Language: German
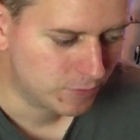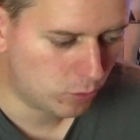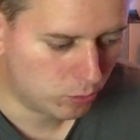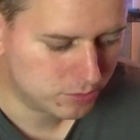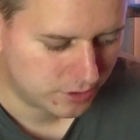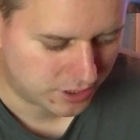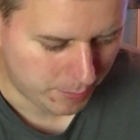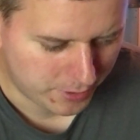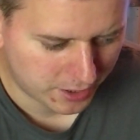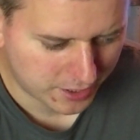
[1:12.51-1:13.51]
Und ich
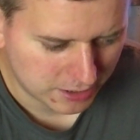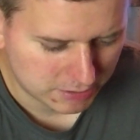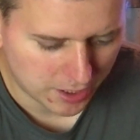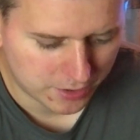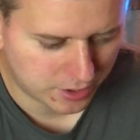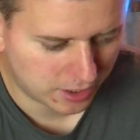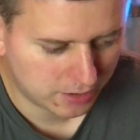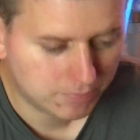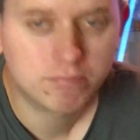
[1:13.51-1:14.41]
habe mir gedacht, da ich ja,